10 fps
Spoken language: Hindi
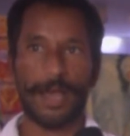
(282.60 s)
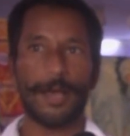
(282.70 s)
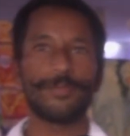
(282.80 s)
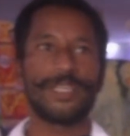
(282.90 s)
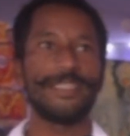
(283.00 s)

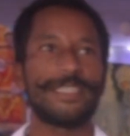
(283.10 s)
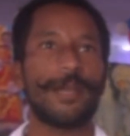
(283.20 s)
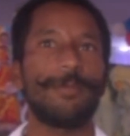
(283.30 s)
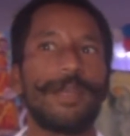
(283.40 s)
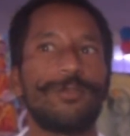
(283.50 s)
हम तीन
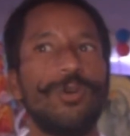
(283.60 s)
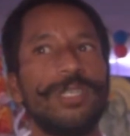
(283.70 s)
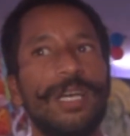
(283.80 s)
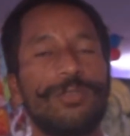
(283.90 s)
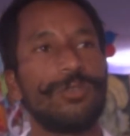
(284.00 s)
चार बार
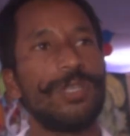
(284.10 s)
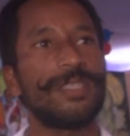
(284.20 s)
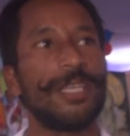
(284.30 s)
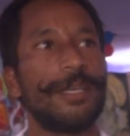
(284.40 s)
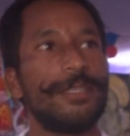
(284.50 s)
2014
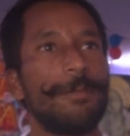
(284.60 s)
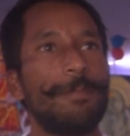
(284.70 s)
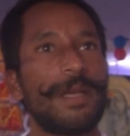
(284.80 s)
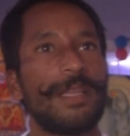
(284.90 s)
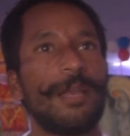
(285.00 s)
से जब
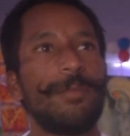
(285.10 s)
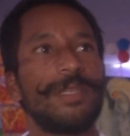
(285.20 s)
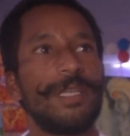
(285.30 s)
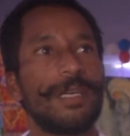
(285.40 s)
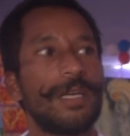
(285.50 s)

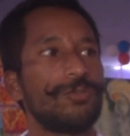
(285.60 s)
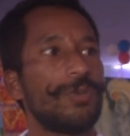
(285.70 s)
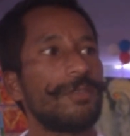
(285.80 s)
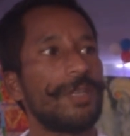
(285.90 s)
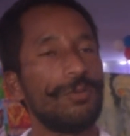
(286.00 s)
प्रधानमंत्री का
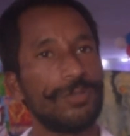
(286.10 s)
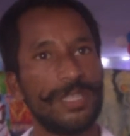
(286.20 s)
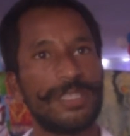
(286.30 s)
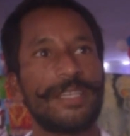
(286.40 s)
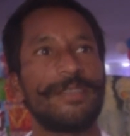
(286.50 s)
चुनाव था
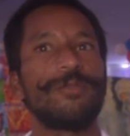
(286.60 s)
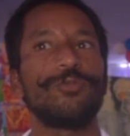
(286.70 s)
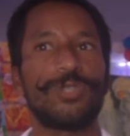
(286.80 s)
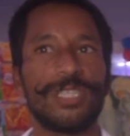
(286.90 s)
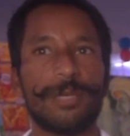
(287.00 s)
उसी से
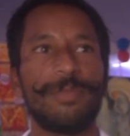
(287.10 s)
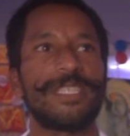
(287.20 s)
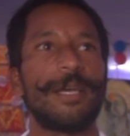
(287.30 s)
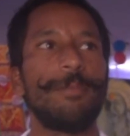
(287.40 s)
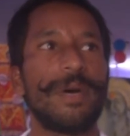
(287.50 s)
उसी समय
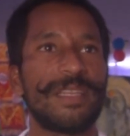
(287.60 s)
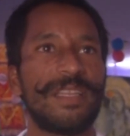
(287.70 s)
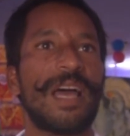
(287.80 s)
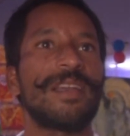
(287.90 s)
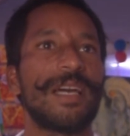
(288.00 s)
से हम
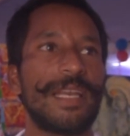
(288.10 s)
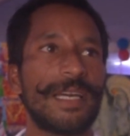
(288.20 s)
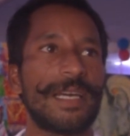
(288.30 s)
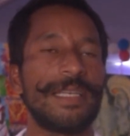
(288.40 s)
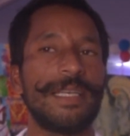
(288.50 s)
मतदान करे
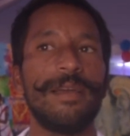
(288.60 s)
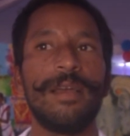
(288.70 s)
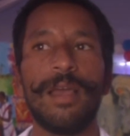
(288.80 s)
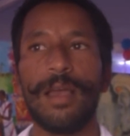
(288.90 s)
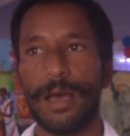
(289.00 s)
करिए
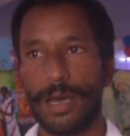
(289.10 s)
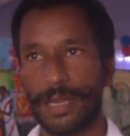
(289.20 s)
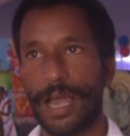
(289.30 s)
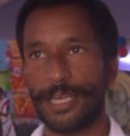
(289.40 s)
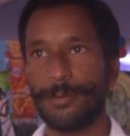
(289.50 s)
और
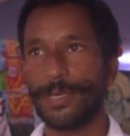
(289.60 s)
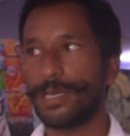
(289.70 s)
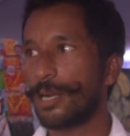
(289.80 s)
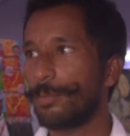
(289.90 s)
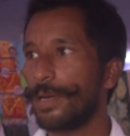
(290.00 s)
आगे भी
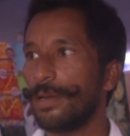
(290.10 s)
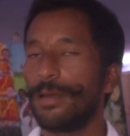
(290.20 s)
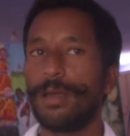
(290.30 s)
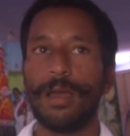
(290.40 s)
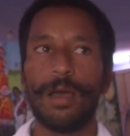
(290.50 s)
करबे
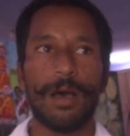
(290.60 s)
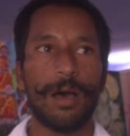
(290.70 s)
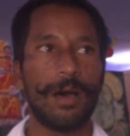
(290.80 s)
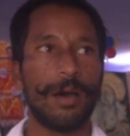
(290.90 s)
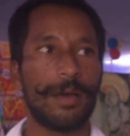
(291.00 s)

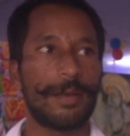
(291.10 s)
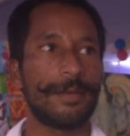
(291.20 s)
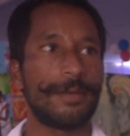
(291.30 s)
और